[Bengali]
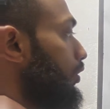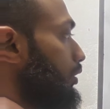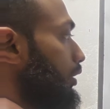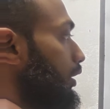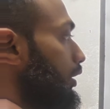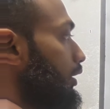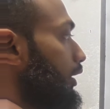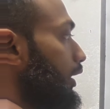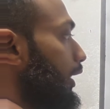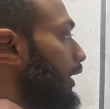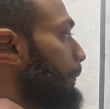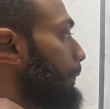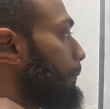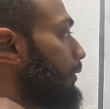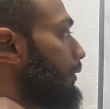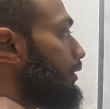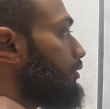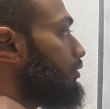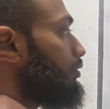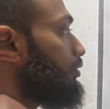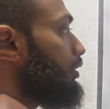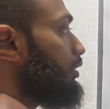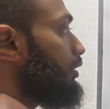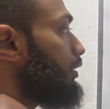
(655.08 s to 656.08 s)
হয় তাহলে কি এই পাশ
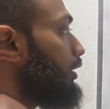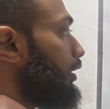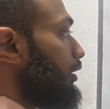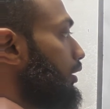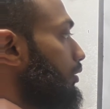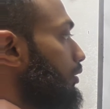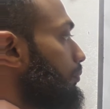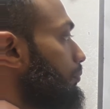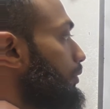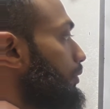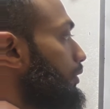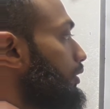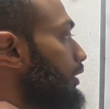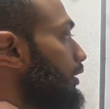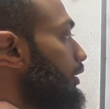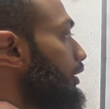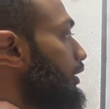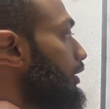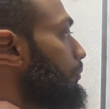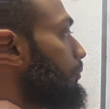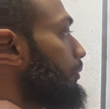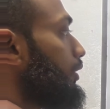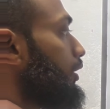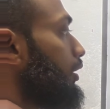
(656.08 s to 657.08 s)
দিয়ে কি তার বিস্তার
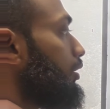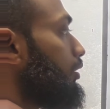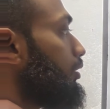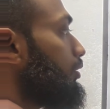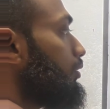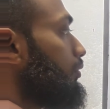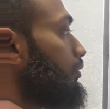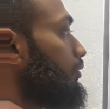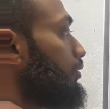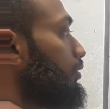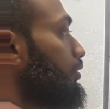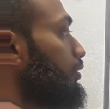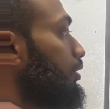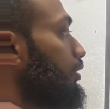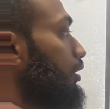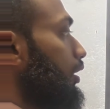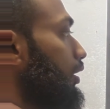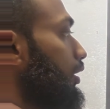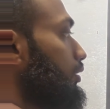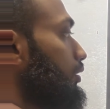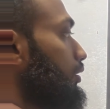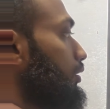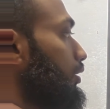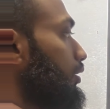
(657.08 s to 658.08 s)
তিন মিটার না
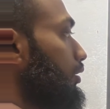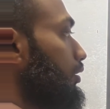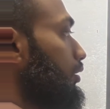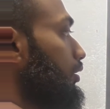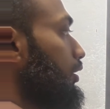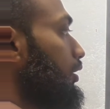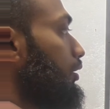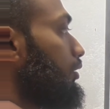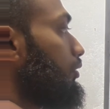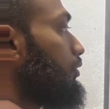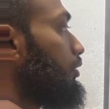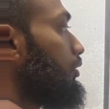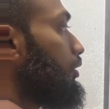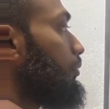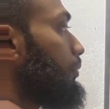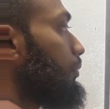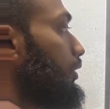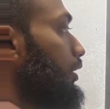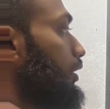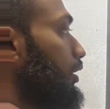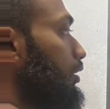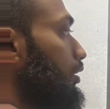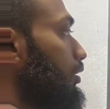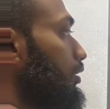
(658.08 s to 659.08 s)
আচ্ছা থ্রি
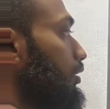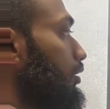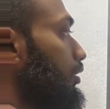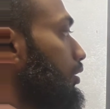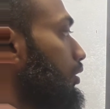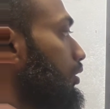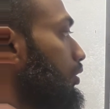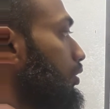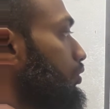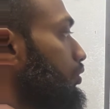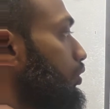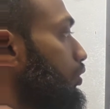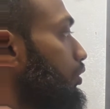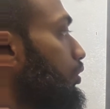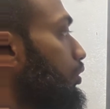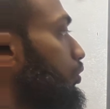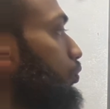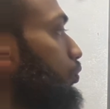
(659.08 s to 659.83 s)
মিটার যদি